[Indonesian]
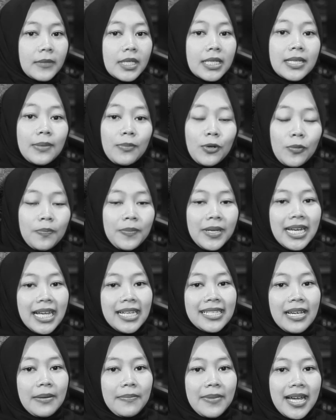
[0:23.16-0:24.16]
Sebelum pindah
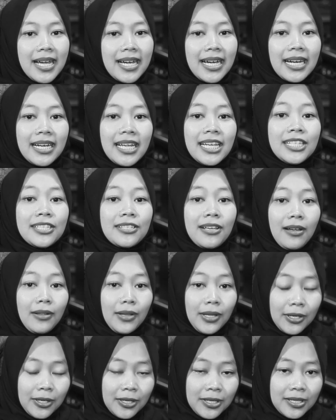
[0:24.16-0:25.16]
cabang karena insya
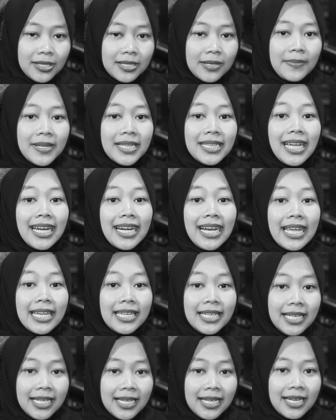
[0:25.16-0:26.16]
Allah sebentar
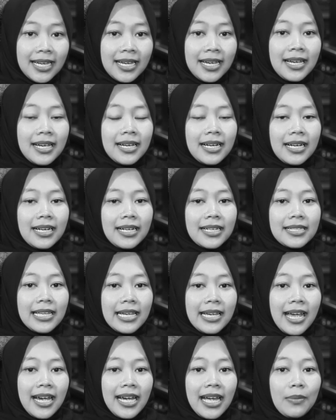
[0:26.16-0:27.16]
lagi uh,
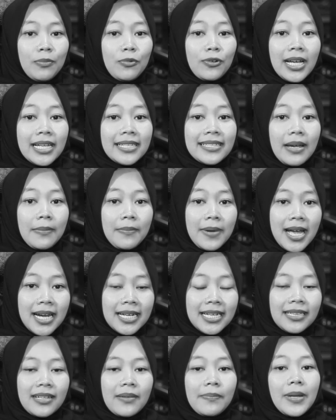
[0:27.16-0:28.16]
saya akan buka cabang di
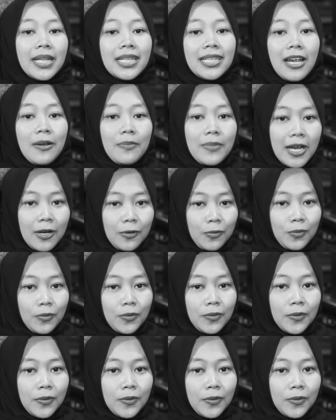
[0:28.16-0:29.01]
tempat yang baru